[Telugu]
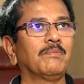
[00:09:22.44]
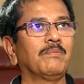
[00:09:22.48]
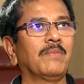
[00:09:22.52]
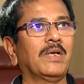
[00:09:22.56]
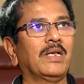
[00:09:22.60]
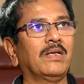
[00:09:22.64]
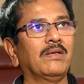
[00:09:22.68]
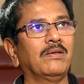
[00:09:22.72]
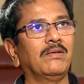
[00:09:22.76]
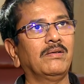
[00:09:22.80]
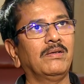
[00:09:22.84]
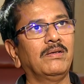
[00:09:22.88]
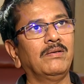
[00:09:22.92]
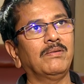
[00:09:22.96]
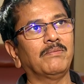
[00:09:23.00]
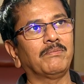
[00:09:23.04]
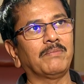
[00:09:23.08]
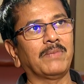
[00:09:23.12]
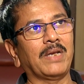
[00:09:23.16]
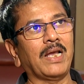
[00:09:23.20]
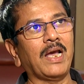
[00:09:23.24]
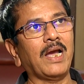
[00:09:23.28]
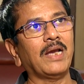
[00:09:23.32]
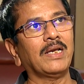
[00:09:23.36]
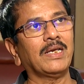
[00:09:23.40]
మన
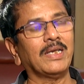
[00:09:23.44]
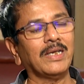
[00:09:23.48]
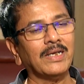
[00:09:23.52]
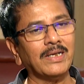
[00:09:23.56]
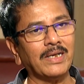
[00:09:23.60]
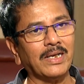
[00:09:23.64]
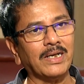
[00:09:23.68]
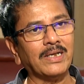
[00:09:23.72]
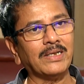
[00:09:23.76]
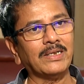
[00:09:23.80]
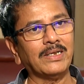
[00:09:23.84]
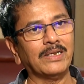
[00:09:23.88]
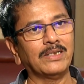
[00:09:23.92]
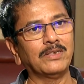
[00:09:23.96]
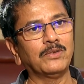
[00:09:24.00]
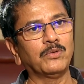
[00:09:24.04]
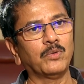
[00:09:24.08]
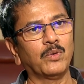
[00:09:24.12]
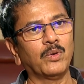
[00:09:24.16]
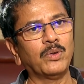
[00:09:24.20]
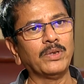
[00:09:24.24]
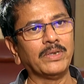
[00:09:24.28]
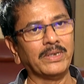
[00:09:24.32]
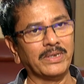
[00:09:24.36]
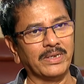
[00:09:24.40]
నాకేం కనెక్ట్ అయింది
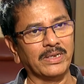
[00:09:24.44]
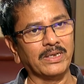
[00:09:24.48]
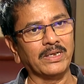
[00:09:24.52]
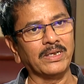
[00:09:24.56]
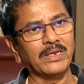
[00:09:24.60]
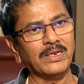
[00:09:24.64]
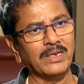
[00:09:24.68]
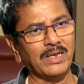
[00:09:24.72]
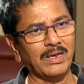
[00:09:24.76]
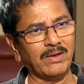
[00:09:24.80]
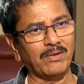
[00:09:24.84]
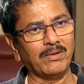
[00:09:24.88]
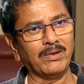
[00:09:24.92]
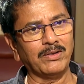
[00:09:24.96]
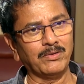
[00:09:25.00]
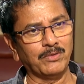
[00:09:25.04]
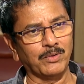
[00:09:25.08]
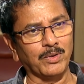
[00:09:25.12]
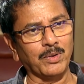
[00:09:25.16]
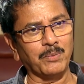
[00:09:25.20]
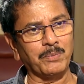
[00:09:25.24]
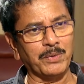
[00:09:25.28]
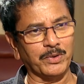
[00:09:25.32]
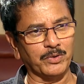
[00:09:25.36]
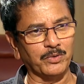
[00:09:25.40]
ఓహో ఈయనకి ఏం కావాలి
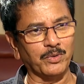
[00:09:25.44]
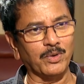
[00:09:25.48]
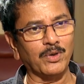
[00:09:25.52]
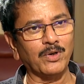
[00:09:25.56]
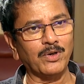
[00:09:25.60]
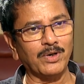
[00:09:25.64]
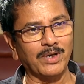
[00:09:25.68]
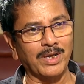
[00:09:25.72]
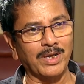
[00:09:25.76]
ఒక పది ఊర్లో